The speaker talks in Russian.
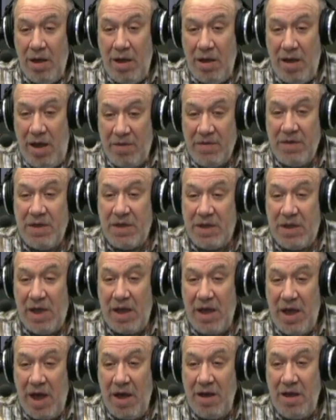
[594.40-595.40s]
не в
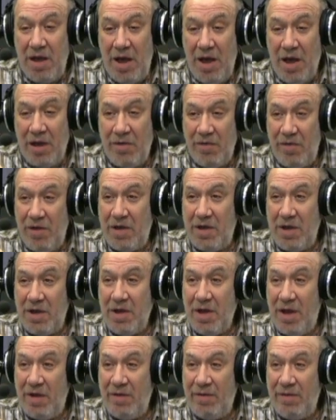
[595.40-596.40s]
состоянии
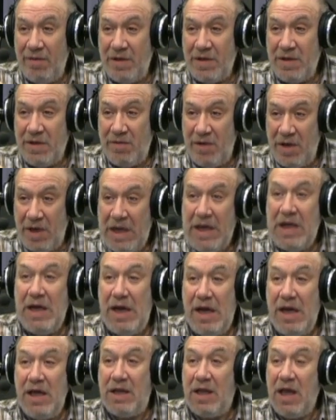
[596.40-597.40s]
ответить на вызовы, и
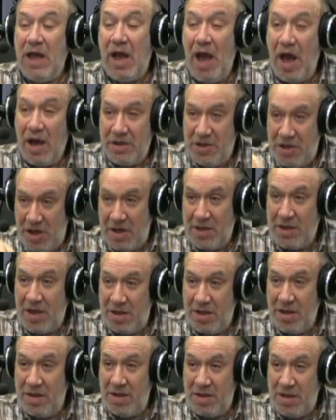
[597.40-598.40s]
элиты, как часть
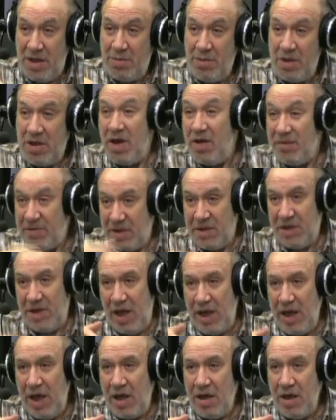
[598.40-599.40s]
этой системы, не в
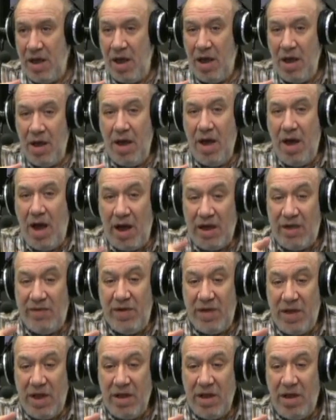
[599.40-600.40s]
состоянии
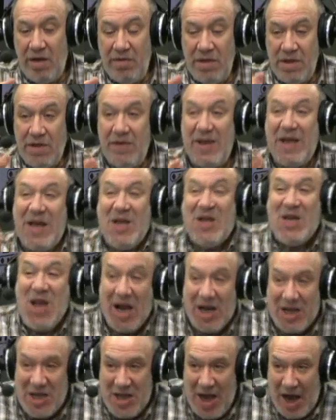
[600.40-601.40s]
ответить на вызовы. И
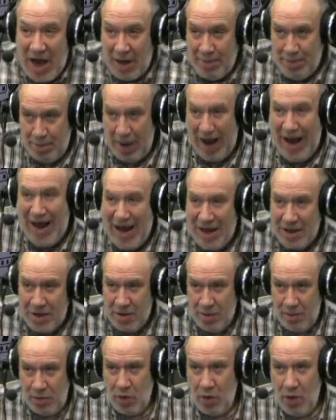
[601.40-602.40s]
тогда
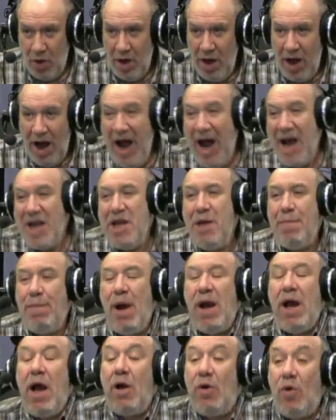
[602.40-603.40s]
поэтому, а не
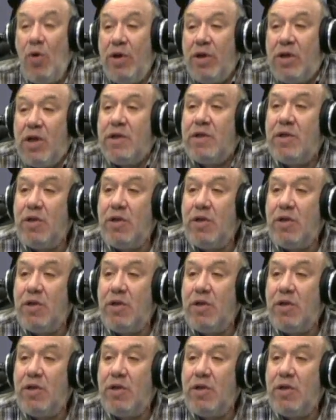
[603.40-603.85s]
по какой-то